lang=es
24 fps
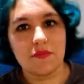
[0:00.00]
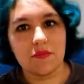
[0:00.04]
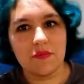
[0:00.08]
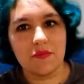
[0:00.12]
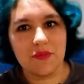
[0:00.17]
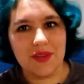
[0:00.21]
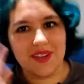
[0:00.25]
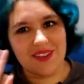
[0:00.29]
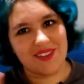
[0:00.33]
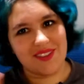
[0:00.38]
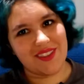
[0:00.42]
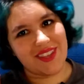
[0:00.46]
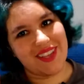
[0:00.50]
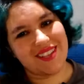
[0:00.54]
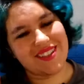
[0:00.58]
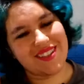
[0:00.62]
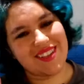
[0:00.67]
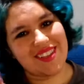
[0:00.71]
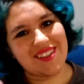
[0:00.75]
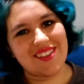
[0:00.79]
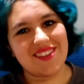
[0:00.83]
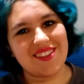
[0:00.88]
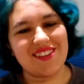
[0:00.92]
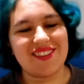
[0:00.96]
Buenos
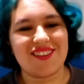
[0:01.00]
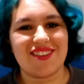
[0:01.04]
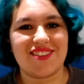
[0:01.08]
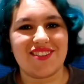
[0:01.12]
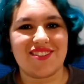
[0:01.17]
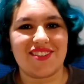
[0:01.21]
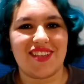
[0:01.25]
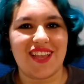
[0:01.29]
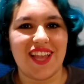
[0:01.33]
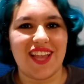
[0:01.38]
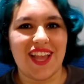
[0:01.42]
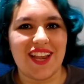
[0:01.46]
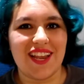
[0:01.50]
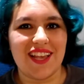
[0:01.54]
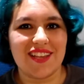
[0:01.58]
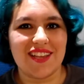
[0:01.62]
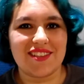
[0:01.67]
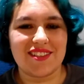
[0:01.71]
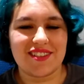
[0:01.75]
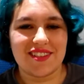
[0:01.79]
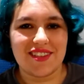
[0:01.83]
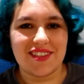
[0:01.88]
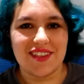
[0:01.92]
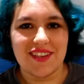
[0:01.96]
días a todos, yo soy
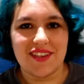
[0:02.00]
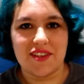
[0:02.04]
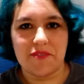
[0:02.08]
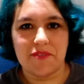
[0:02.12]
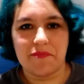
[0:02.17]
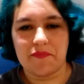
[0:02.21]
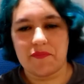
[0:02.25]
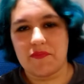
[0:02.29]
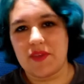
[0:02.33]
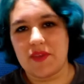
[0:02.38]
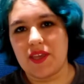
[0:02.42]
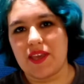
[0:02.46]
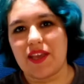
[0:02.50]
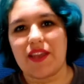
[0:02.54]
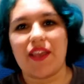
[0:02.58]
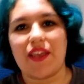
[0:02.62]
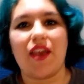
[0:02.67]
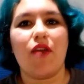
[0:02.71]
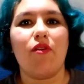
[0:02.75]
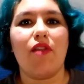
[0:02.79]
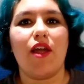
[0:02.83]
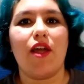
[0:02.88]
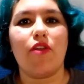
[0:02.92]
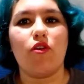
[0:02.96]
Alex y
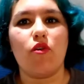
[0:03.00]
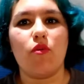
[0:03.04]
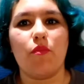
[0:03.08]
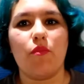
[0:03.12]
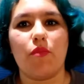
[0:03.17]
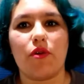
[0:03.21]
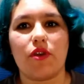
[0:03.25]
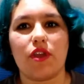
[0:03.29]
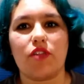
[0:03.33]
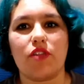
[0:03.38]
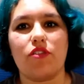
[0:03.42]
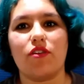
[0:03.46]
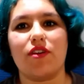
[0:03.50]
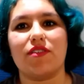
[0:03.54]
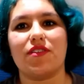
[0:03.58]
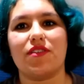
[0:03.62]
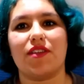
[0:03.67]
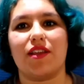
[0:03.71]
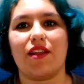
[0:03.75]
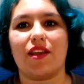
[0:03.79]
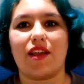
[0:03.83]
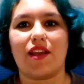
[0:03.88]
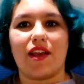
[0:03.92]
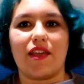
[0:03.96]
quería hablaros un poquito
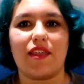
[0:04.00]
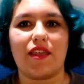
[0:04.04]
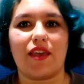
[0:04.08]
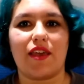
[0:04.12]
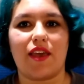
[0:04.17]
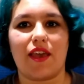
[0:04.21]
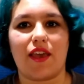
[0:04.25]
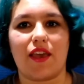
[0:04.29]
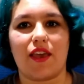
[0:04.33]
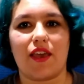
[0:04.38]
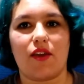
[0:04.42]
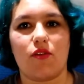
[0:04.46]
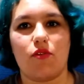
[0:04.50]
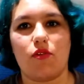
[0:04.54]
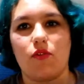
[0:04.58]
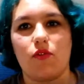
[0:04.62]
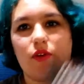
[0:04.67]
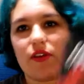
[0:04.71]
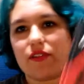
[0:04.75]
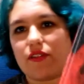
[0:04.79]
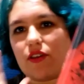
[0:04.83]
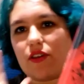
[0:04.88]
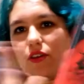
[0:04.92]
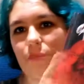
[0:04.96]
acerca de
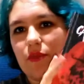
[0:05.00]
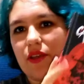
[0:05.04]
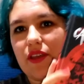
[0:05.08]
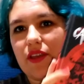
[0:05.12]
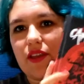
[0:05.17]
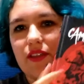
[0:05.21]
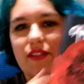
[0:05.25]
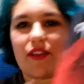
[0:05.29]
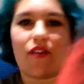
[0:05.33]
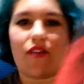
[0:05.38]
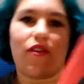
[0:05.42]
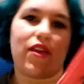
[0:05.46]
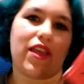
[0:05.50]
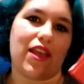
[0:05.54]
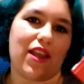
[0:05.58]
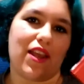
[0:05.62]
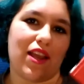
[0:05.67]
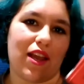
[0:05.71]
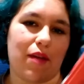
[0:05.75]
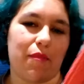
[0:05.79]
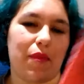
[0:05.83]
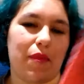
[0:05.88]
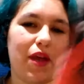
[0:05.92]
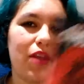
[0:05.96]
este cómic que tengo aquí
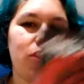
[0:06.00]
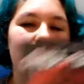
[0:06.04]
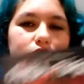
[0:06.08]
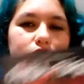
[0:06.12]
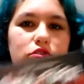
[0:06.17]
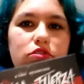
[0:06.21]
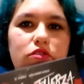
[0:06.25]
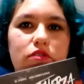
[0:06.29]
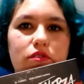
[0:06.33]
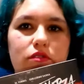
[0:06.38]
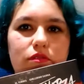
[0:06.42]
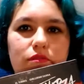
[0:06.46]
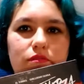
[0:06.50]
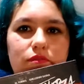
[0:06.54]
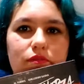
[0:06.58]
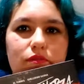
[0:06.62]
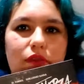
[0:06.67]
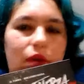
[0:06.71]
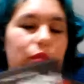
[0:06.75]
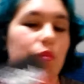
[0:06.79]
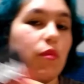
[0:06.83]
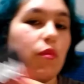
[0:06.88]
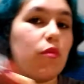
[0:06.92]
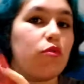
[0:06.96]
en las manos.
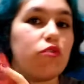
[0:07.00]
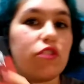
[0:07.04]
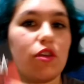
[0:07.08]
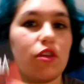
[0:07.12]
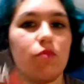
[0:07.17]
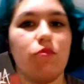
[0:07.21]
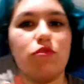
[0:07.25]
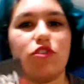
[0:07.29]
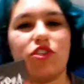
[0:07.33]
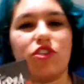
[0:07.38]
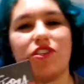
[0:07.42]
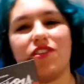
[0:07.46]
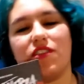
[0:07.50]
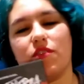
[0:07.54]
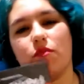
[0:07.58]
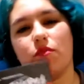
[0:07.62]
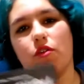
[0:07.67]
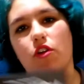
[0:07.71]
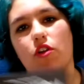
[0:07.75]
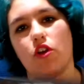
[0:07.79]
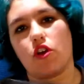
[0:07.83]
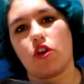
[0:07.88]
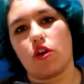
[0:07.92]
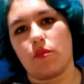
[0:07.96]
Mm, a mí me gustan
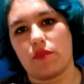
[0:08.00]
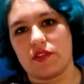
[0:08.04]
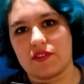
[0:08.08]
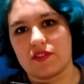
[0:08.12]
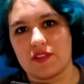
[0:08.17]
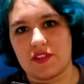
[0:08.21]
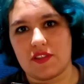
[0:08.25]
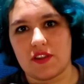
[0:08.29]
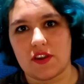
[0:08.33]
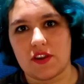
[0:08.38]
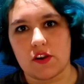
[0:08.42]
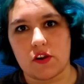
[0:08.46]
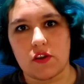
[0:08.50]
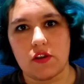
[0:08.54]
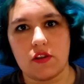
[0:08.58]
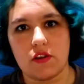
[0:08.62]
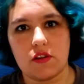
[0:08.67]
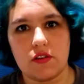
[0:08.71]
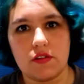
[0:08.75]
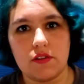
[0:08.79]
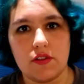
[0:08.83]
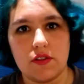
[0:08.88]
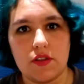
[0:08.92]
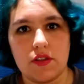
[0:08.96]
muchísimo los cómics de terror,